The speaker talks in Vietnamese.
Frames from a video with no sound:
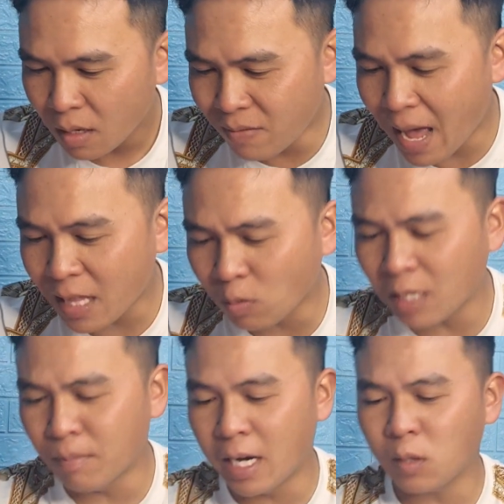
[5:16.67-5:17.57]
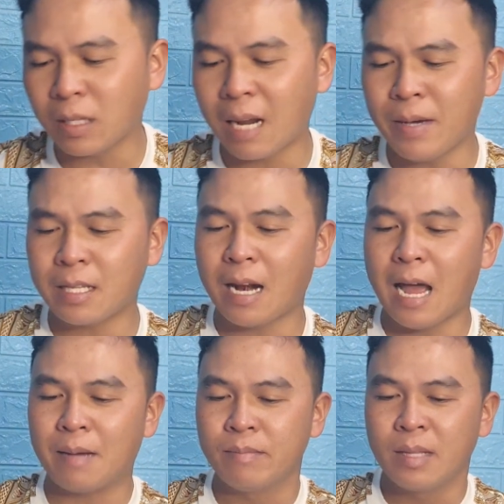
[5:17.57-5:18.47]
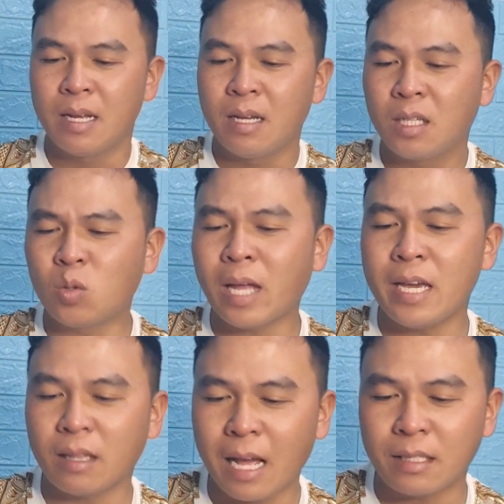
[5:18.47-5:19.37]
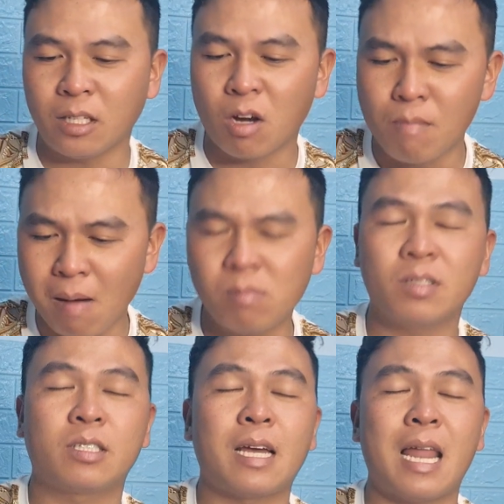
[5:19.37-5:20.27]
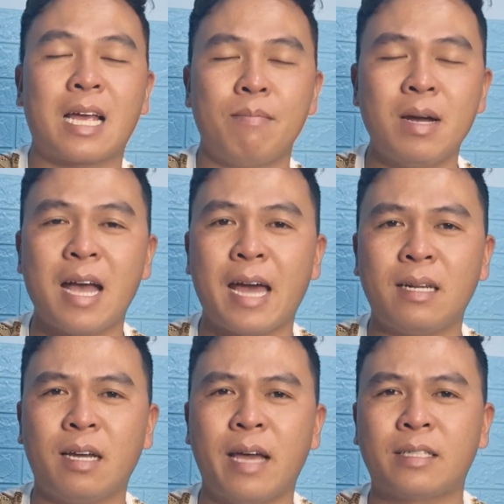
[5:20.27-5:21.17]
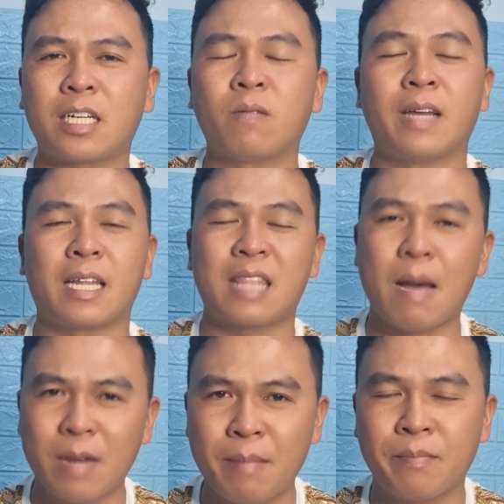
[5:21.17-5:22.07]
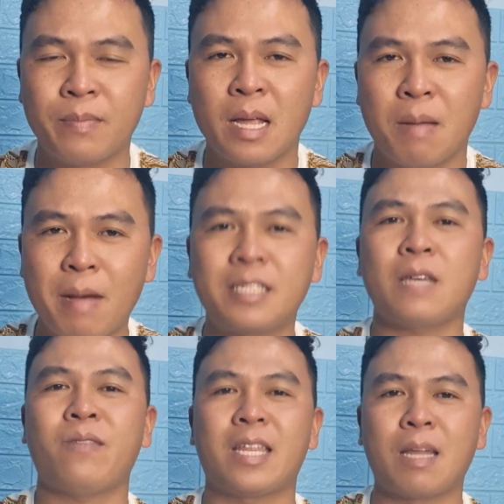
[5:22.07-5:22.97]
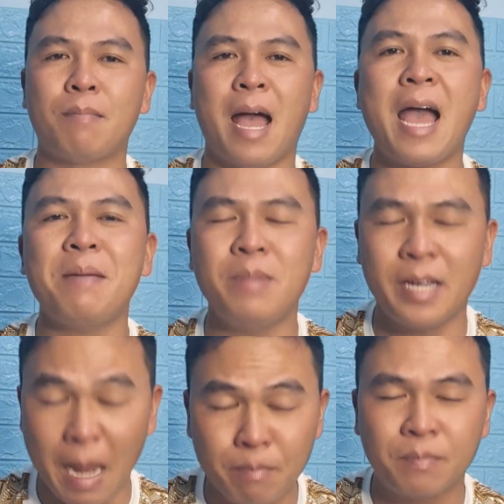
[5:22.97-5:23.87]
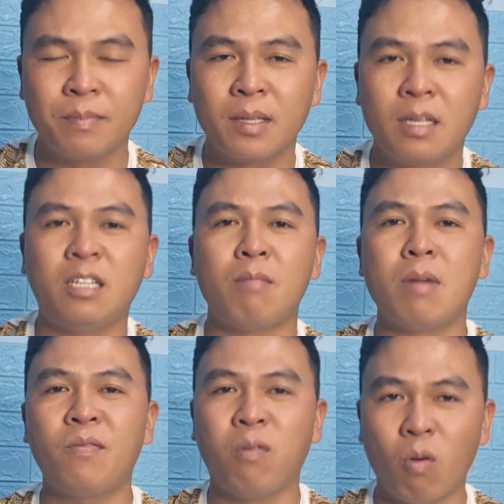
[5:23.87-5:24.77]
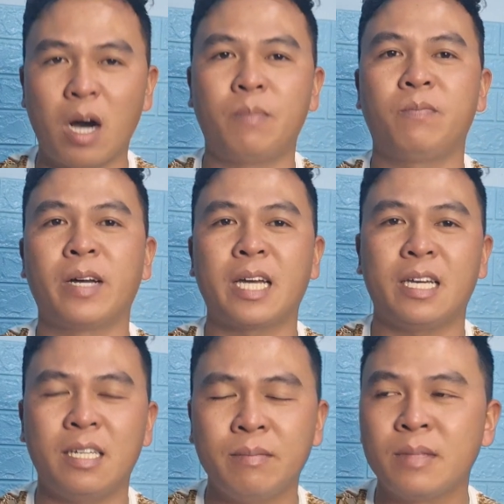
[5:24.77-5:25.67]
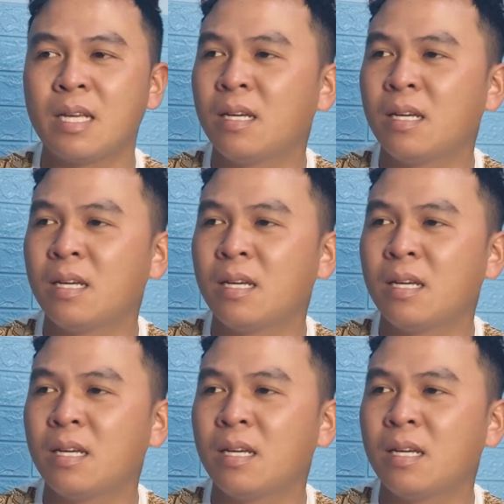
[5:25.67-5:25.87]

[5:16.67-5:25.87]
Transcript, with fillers: và thông tin mới chúng ta đã biết rằng là chúng ta hiện tại chỉ có mong rằng là cái mức án ở đây sẽ không phải là 8 năm mà sẽ phải tầm 20 năm thì nó mới phù hợp với cái